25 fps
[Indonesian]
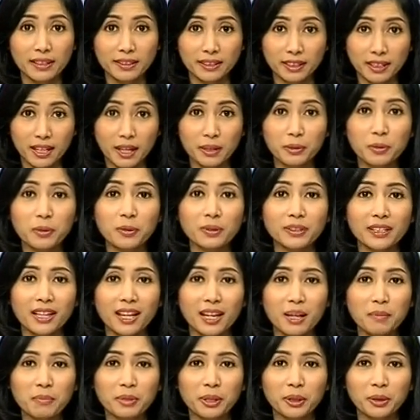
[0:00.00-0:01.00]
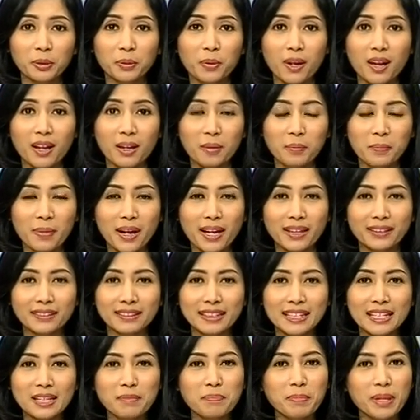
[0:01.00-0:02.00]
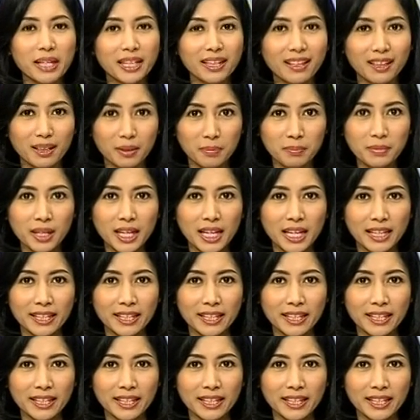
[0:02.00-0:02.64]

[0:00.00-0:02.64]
dilarung dalam ritual bakti pekelem